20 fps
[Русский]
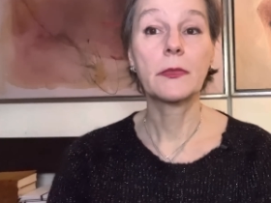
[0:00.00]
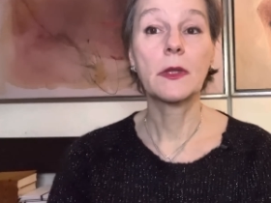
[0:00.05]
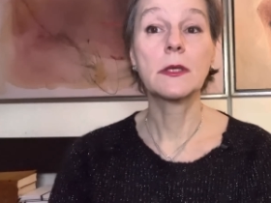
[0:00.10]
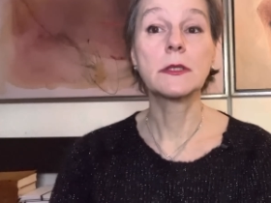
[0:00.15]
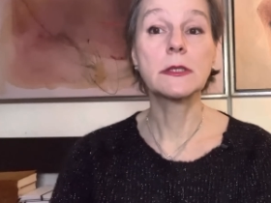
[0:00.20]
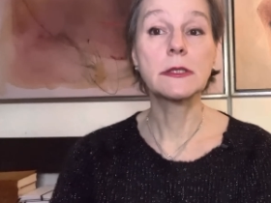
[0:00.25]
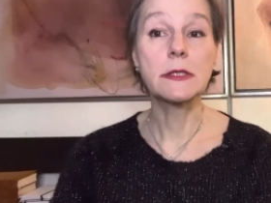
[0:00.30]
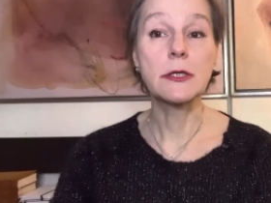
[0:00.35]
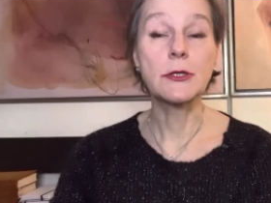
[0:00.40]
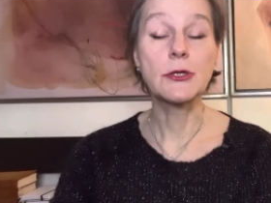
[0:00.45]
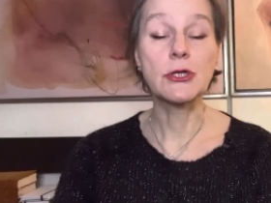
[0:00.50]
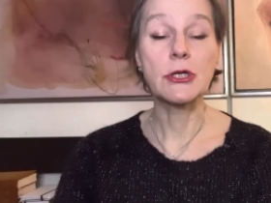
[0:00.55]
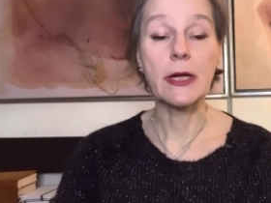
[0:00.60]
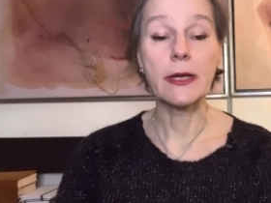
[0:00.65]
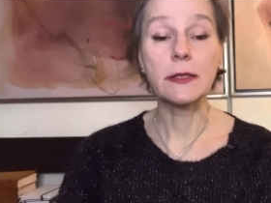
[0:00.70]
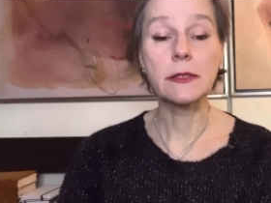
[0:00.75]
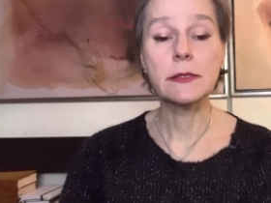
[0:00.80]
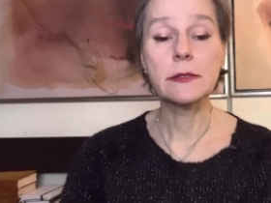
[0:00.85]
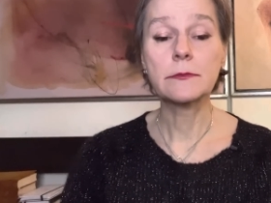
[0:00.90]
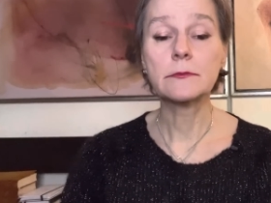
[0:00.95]

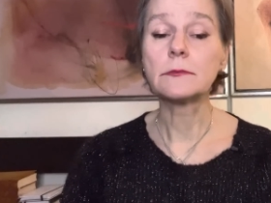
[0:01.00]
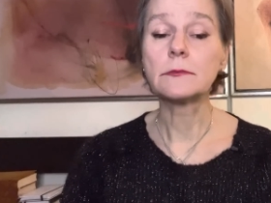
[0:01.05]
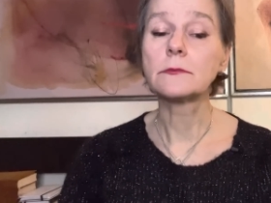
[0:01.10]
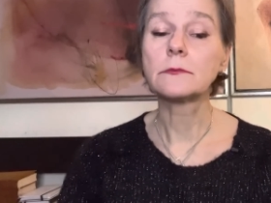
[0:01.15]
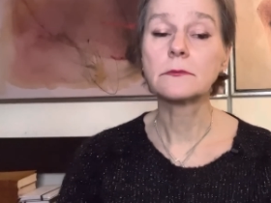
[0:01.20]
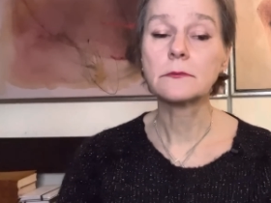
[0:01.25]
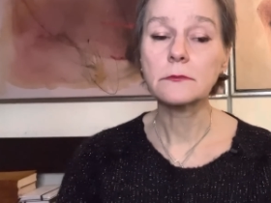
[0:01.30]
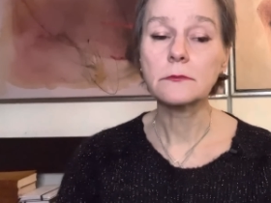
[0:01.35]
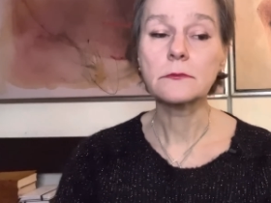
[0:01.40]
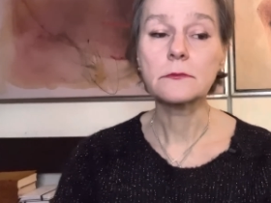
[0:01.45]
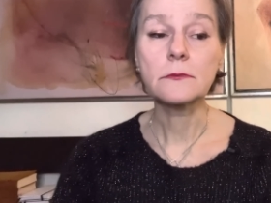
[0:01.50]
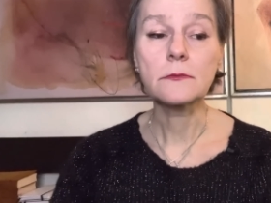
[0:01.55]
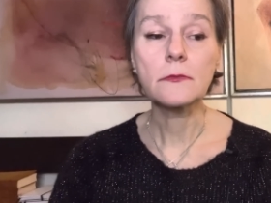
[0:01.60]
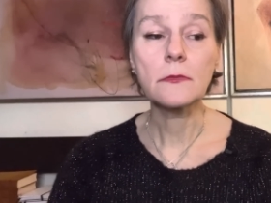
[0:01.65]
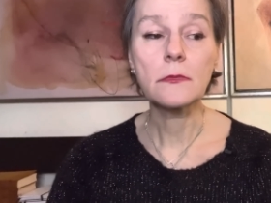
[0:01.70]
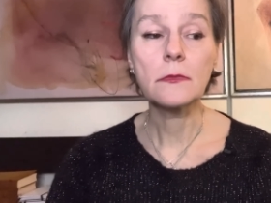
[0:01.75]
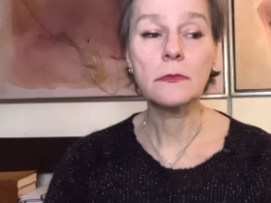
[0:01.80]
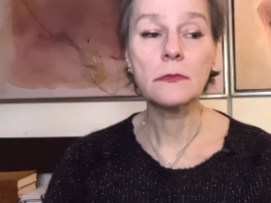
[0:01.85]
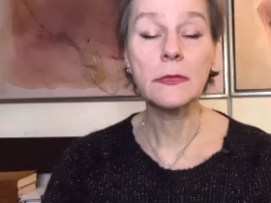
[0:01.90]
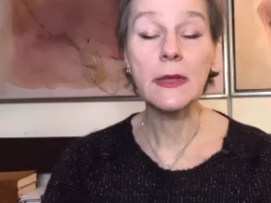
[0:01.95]
различались,
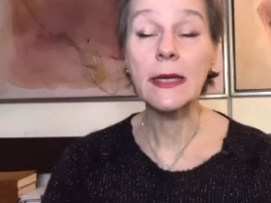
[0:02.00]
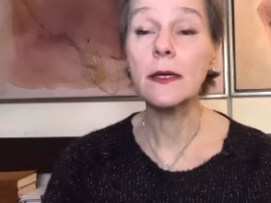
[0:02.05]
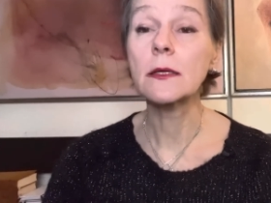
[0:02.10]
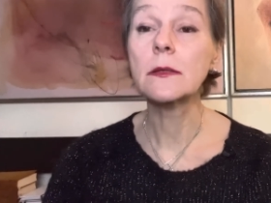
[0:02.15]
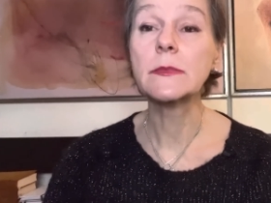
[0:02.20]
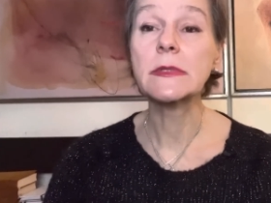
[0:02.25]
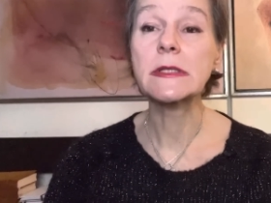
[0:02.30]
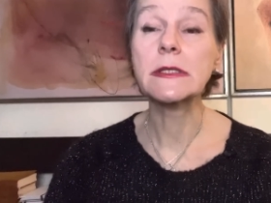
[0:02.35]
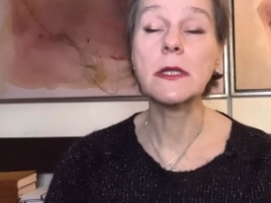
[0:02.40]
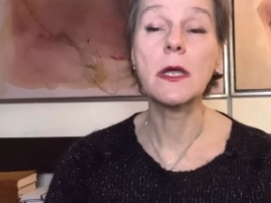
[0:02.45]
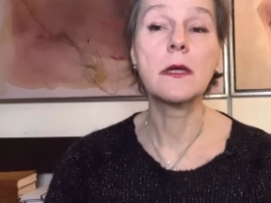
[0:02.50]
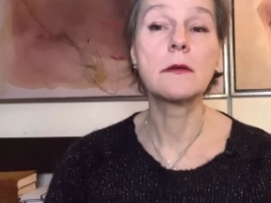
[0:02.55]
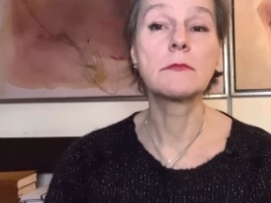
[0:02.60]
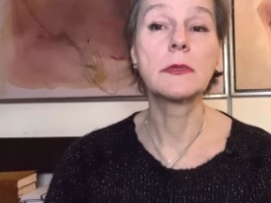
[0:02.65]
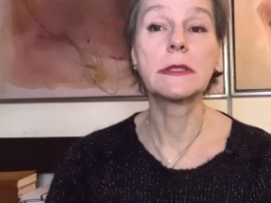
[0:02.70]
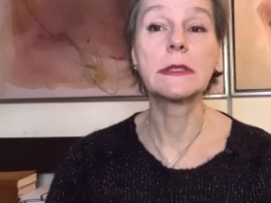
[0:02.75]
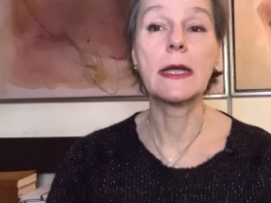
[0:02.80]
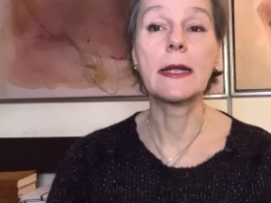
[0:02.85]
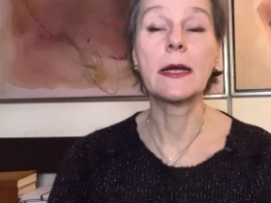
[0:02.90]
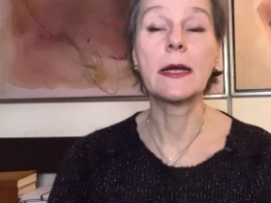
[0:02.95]
как мы знаем,
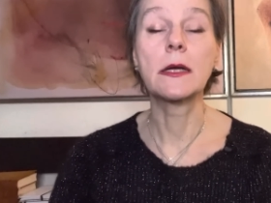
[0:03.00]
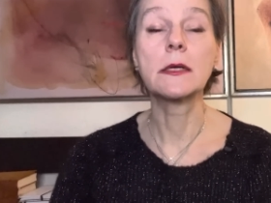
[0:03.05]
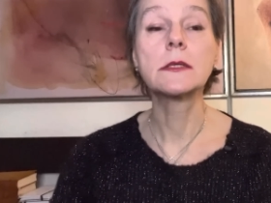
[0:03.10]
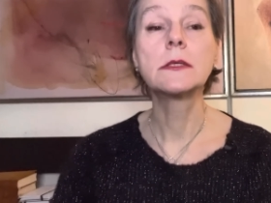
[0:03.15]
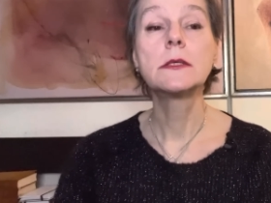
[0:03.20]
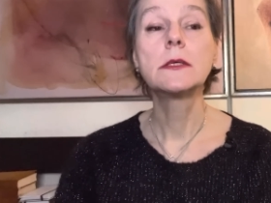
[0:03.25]
благодаря